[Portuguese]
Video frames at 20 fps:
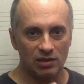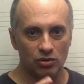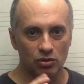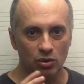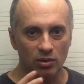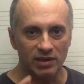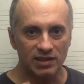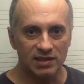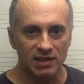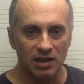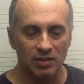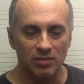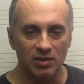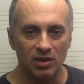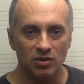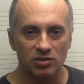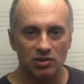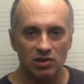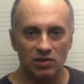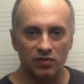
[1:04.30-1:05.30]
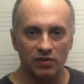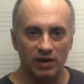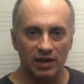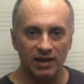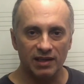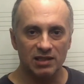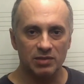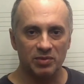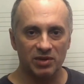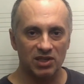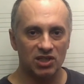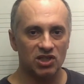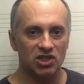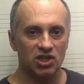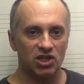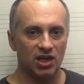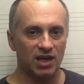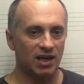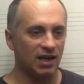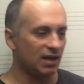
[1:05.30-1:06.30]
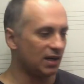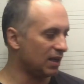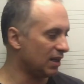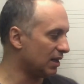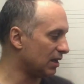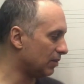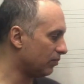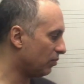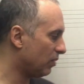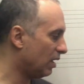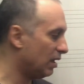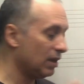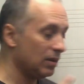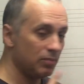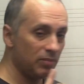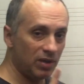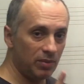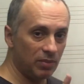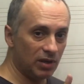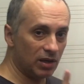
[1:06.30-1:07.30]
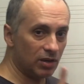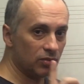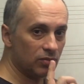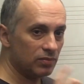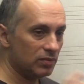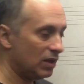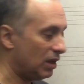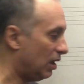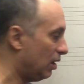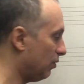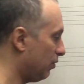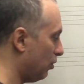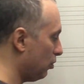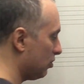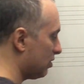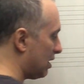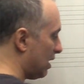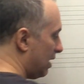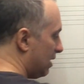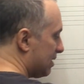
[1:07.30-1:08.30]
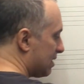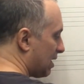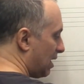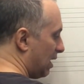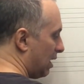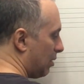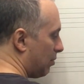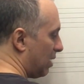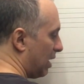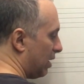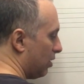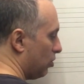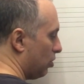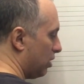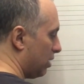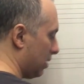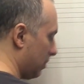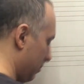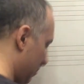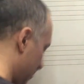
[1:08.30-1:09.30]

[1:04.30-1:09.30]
dois caminhos diferentes para a gente chegar nela. Primeiro, eu vou usar a escala maior,